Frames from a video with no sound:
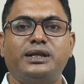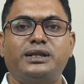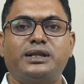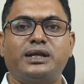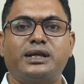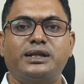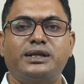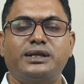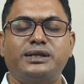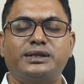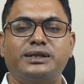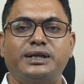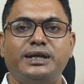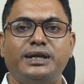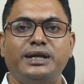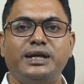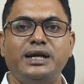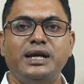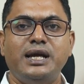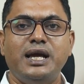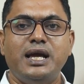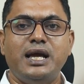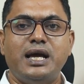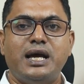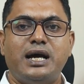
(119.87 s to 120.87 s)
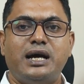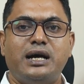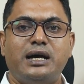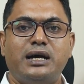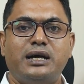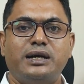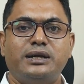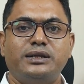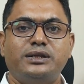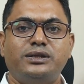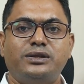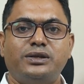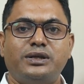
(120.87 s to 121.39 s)
তাদেরকে
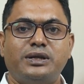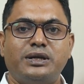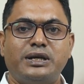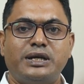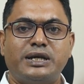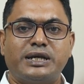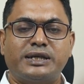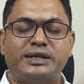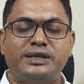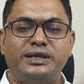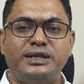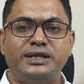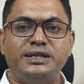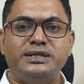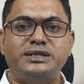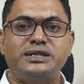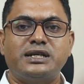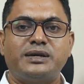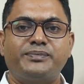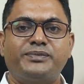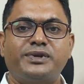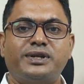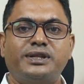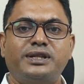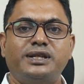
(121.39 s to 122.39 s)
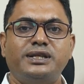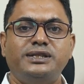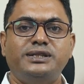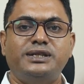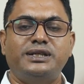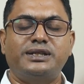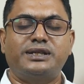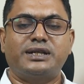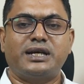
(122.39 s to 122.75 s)
অ্যাটলিস্ট আপনাদের যে